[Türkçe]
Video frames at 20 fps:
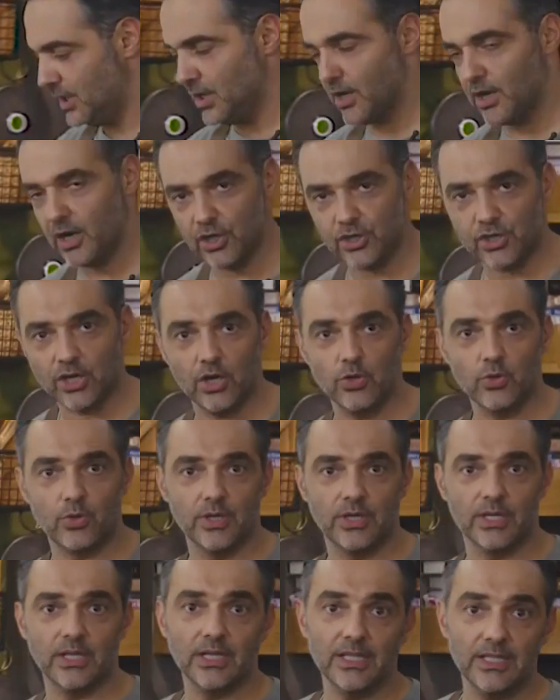aşağı
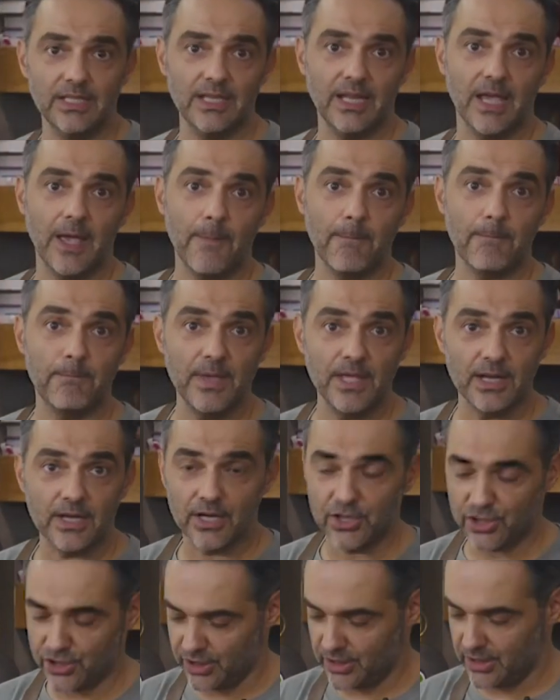yukarı yine bir
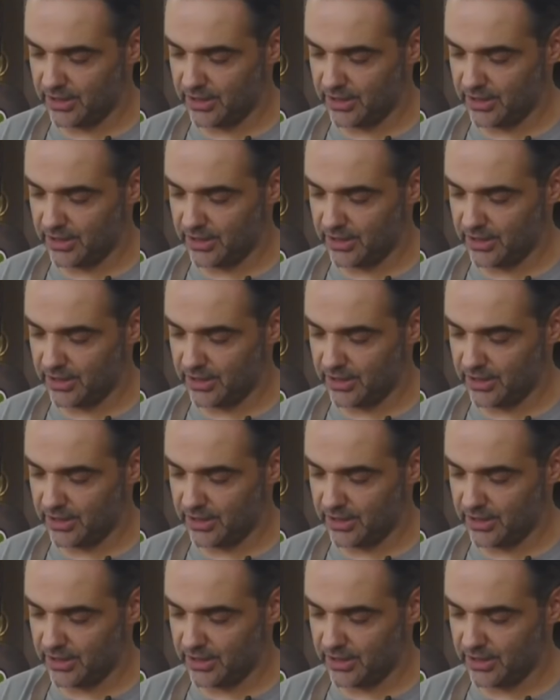kaşık